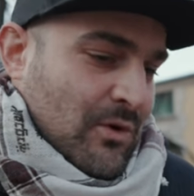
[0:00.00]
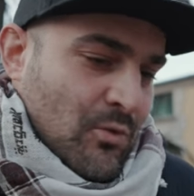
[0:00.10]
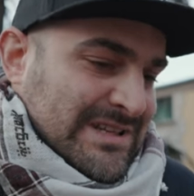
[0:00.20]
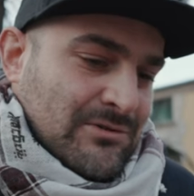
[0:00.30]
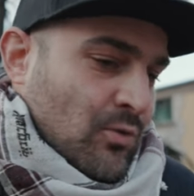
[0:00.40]

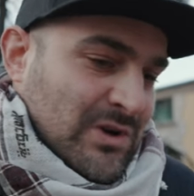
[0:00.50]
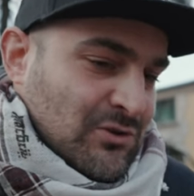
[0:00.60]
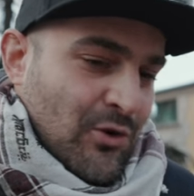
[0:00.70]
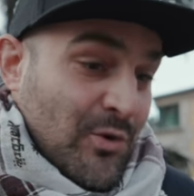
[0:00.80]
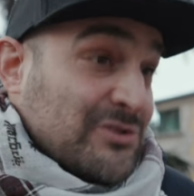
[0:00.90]
questo,
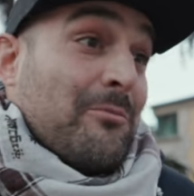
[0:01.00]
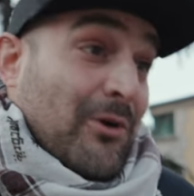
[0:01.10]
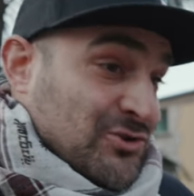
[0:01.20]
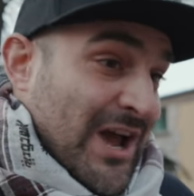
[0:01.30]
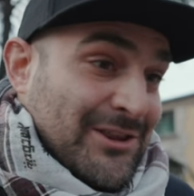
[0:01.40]
questo, questo,
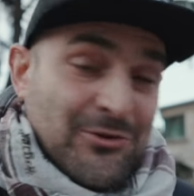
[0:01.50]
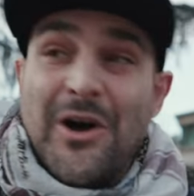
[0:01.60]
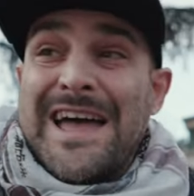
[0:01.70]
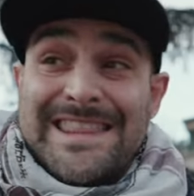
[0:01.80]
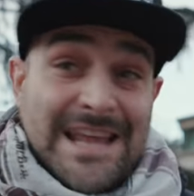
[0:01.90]

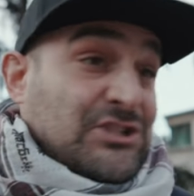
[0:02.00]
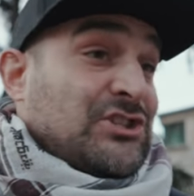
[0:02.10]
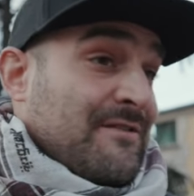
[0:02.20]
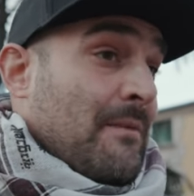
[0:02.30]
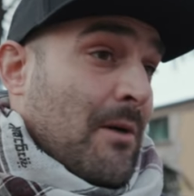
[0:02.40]
progetto
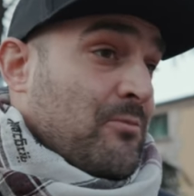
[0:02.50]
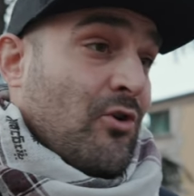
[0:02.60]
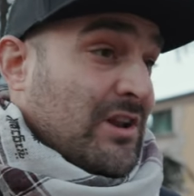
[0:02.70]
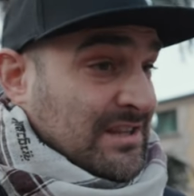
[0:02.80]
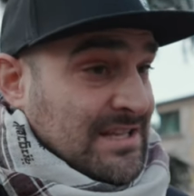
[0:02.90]
nasceva proprio
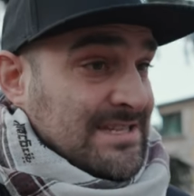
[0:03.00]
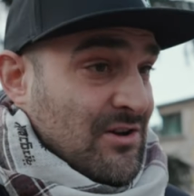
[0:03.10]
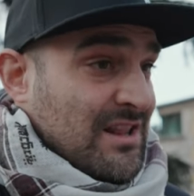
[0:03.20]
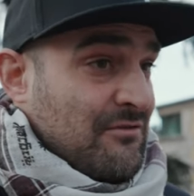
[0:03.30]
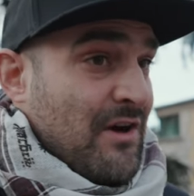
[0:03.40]
con
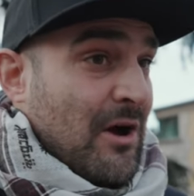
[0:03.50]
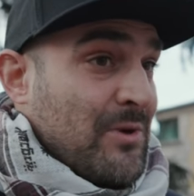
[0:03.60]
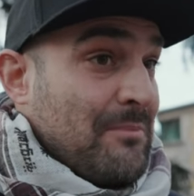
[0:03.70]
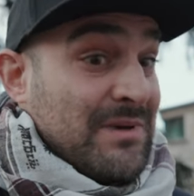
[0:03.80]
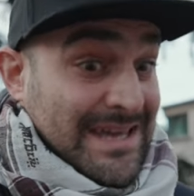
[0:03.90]
l'intenzione di fare
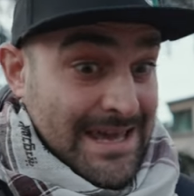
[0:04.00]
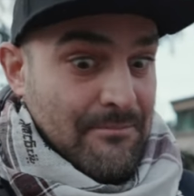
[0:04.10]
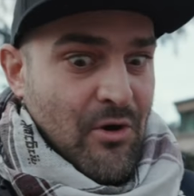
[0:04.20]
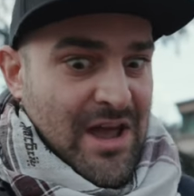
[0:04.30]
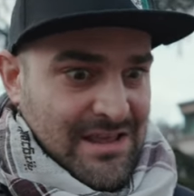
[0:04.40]
un EP che
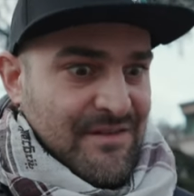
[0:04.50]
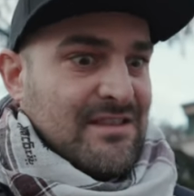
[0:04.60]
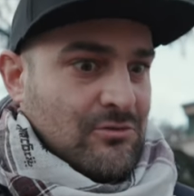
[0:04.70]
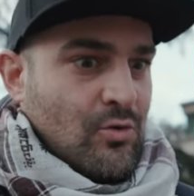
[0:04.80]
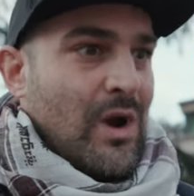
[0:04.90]
poi è
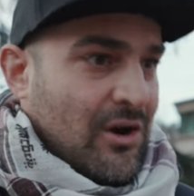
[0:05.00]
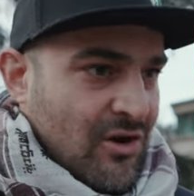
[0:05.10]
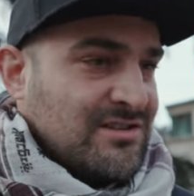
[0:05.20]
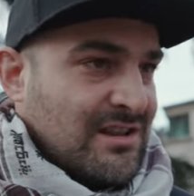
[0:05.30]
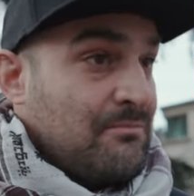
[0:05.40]
diventato
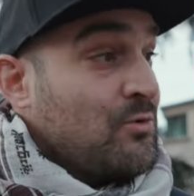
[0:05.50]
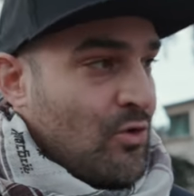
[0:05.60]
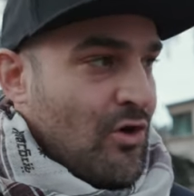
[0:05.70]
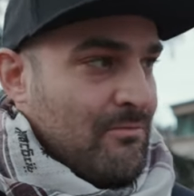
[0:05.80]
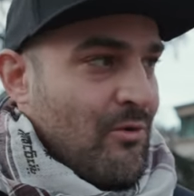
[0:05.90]
qualcosa di più
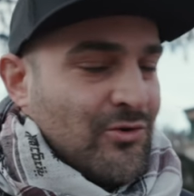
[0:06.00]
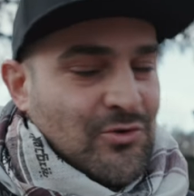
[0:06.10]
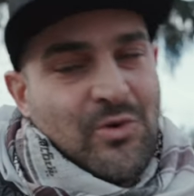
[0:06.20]
corposo.